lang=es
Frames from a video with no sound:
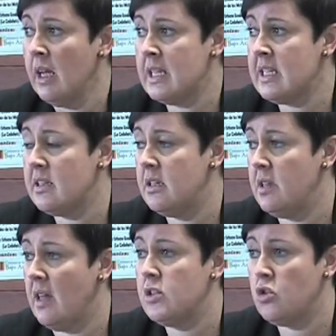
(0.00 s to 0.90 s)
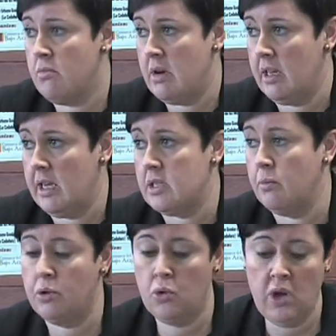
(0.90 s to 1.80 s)
Las actividades son varias.
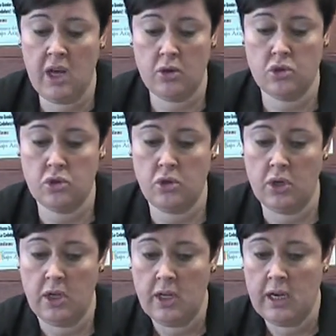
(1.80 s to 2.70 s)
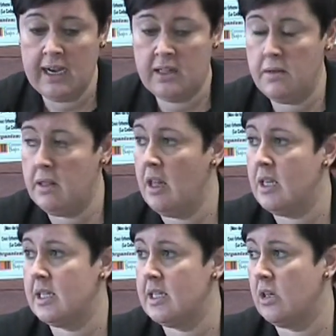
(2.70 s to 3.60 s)
Por un lado, son
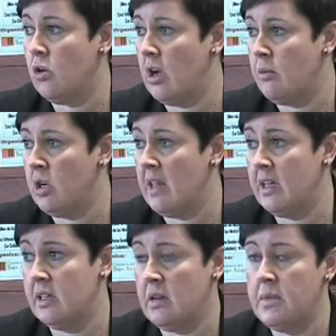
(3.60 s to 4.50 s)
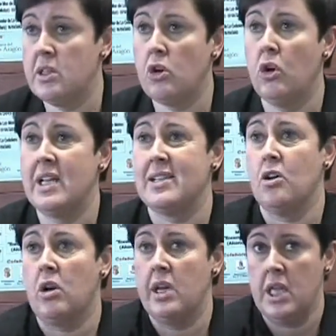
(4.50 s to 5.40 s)
actividades que se colabora directamente con las que
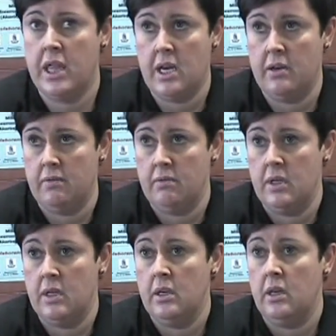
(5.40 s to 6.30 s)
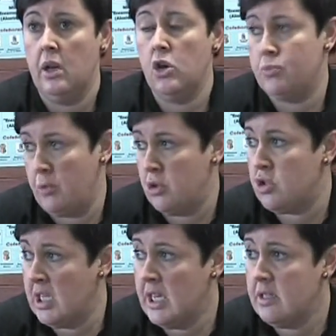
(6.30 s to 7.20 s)
organizan los
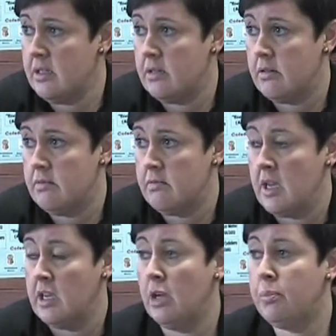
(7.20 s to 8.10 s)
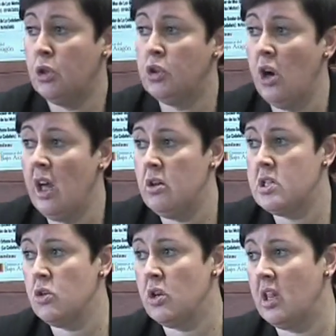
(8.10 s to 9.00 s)
propios IES y, por otro lado,
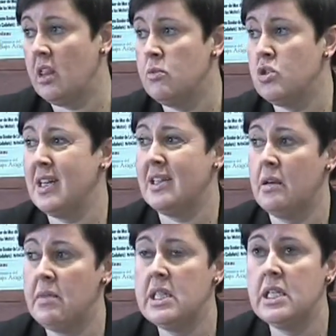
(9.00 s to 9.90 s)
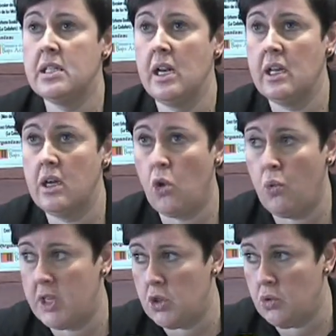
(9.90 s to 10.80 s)
las que organizamos directamente desde el área de
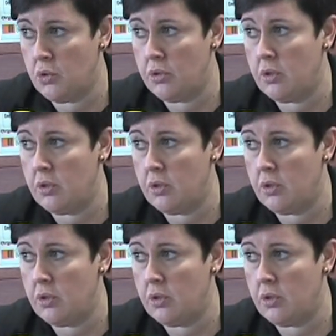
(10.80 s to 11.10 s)
juventud.